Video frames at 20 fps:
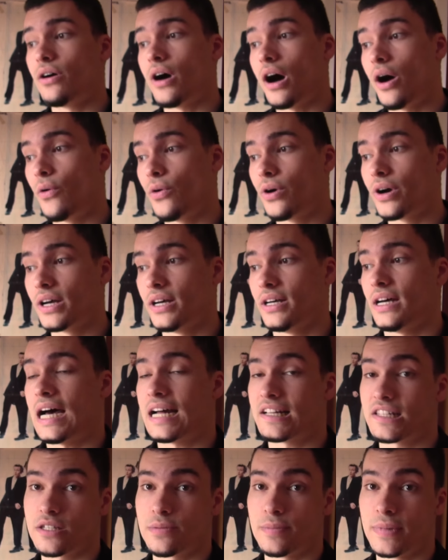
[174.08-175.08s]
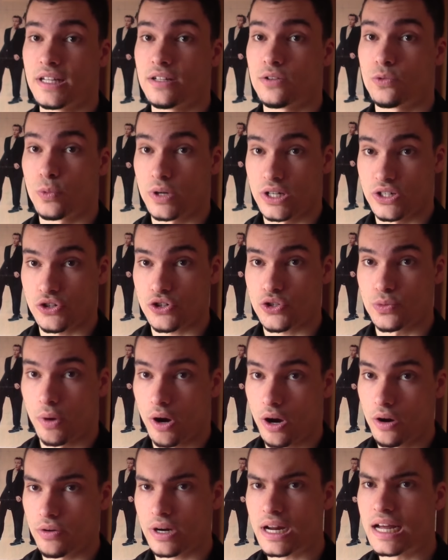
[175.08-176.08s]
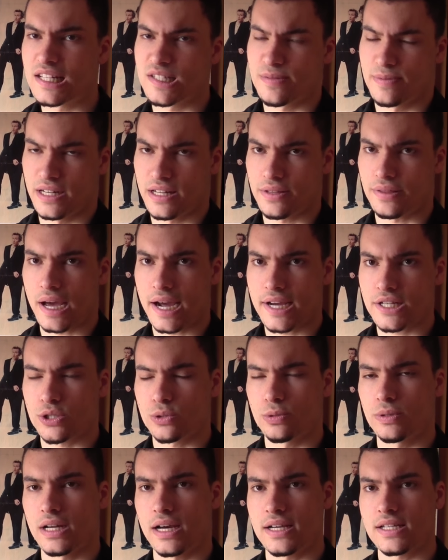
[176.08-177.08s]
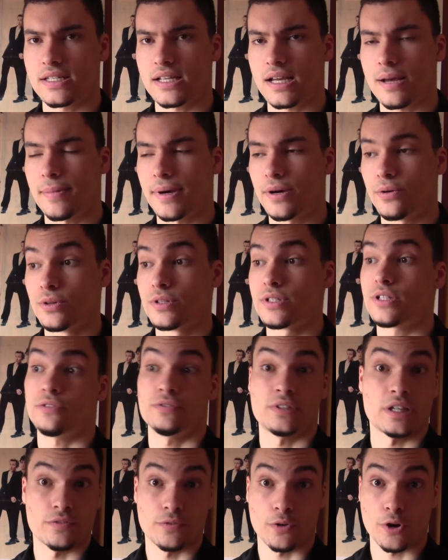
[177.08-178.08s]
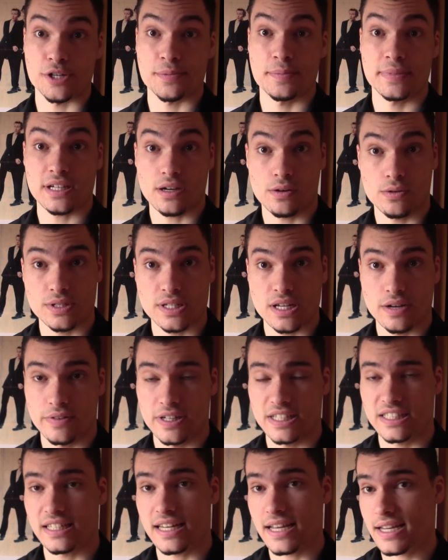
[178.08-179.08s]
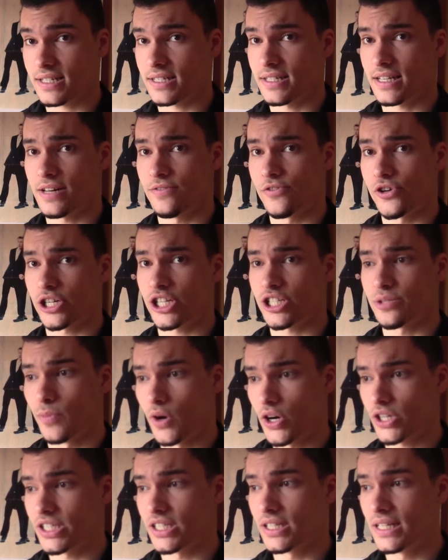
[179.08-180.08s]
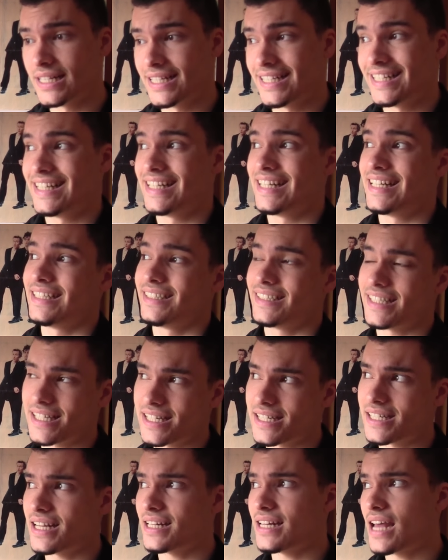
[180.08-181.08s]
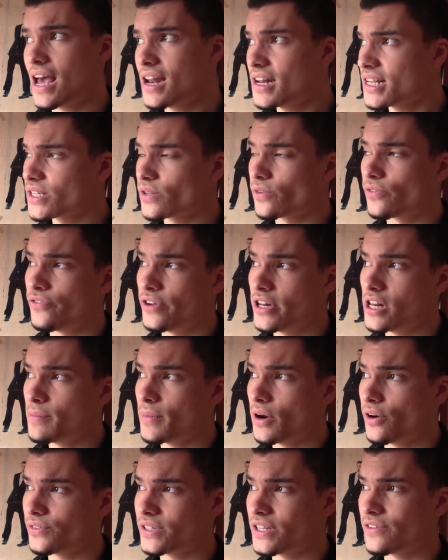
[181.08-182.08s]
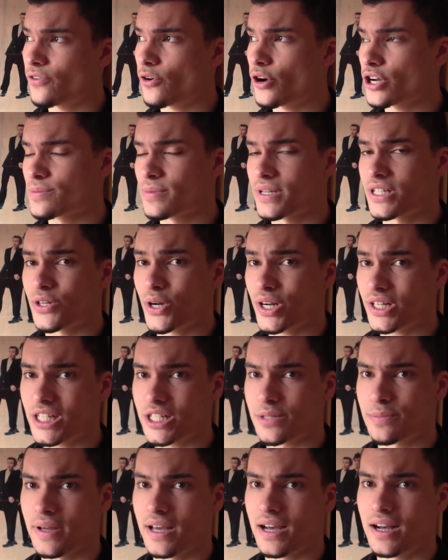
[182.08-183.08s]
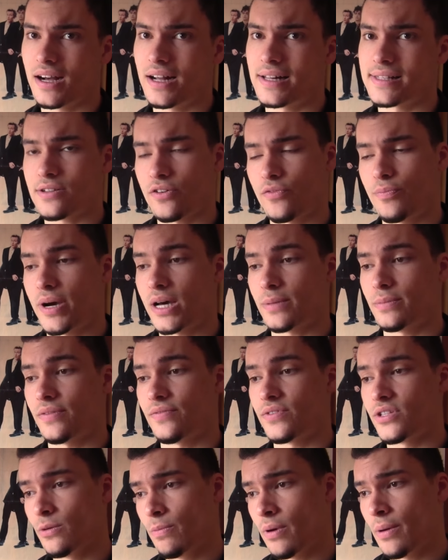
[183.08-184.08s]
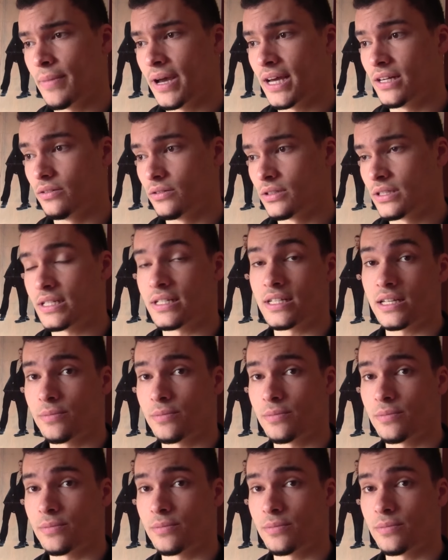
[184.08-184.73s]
Auch äh, Huntsman Winter's War oder Huntsman and the Ice Queen heißt er ja bei uns. Auf den freue ich mich auch sehr, weil ich den ersten Teil wirklich mochte. Das sind halt alles so Filme, auf die freue ich mich deutlich mehr als auf Batman wie Superman und in